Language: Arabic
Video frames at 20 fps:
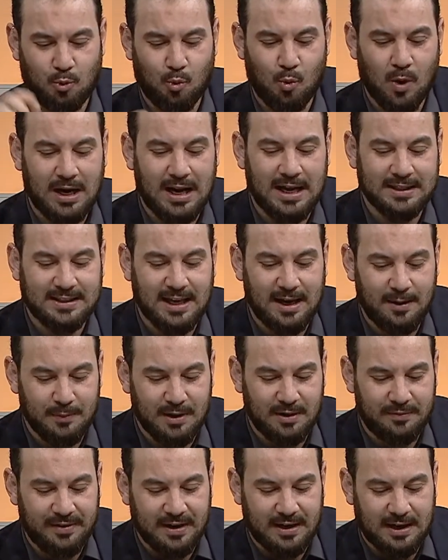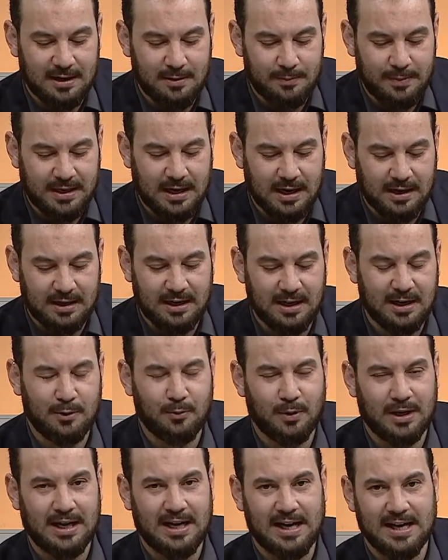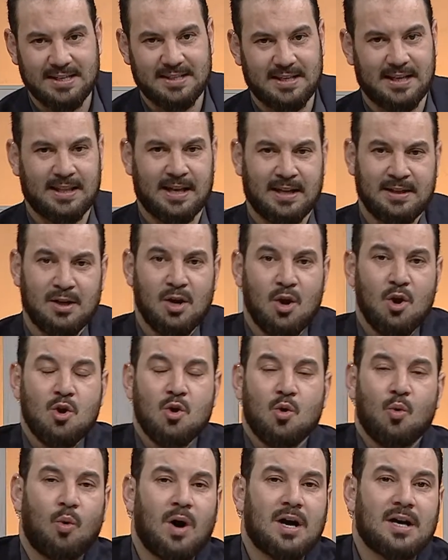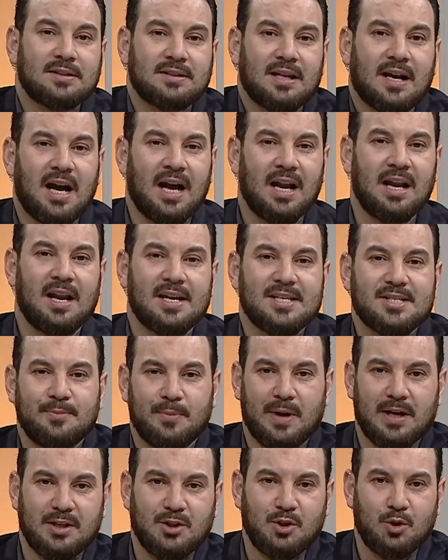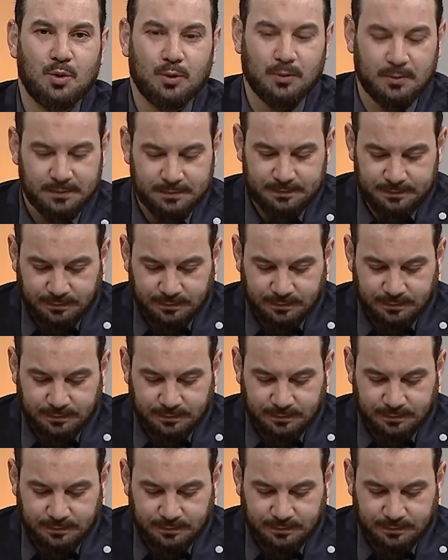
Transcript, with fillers: ولا تحمل في قلبك غلا ولا حسدا وقد راى الاصمعي